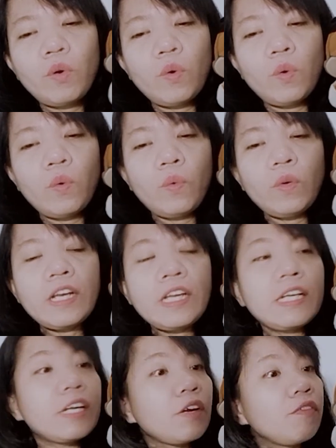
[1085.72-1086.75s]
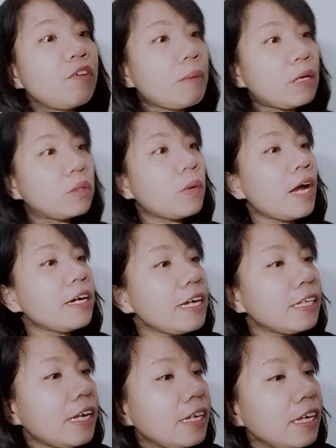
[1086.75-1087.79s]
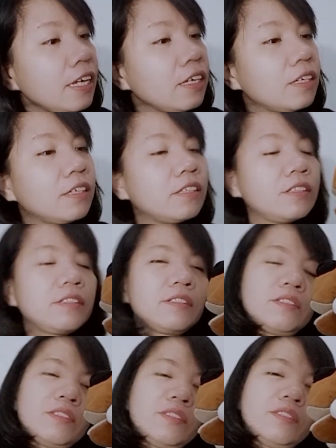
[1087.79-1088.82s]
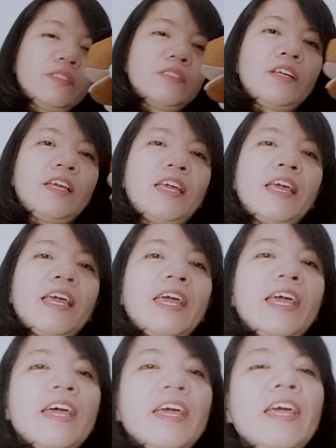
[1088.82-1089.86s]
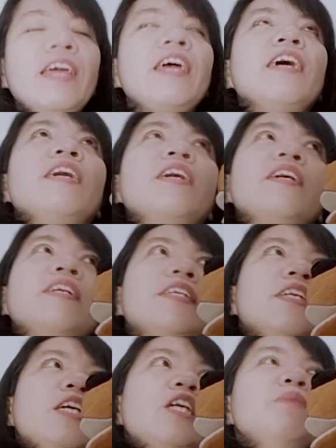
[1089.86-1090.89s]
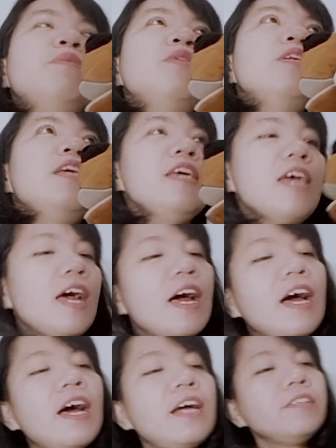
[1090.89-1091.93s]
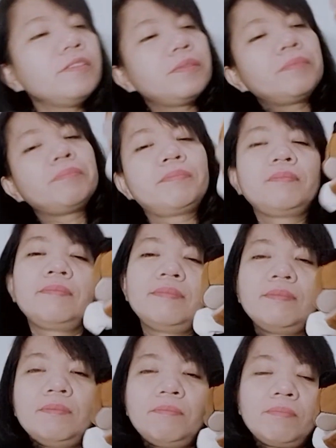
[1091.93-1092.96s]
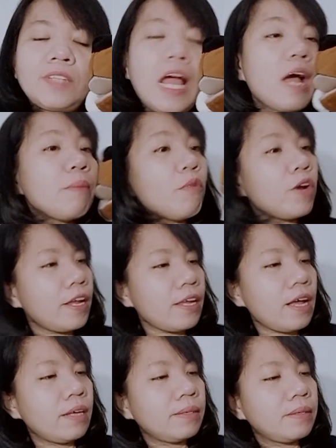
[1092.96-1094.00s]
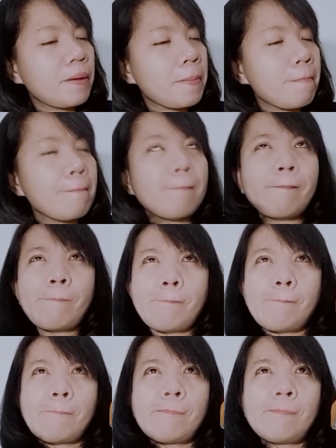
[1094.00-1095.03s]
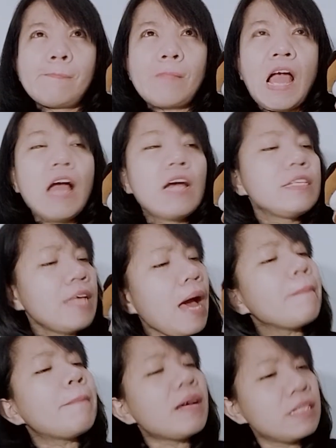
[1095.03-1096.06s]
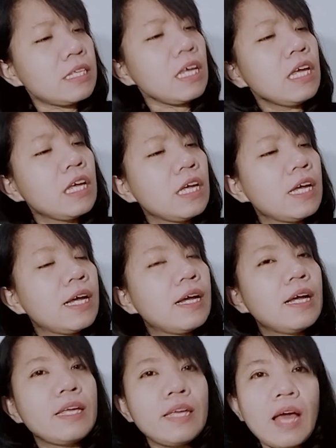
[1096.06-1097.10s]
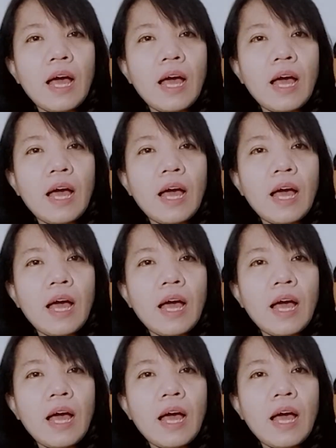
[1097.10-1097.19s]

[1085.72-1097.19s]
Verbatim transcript: udah dengerin firman Tuhan kan tadi oke kemudian kakak mau nanya hmm, siapa sih yang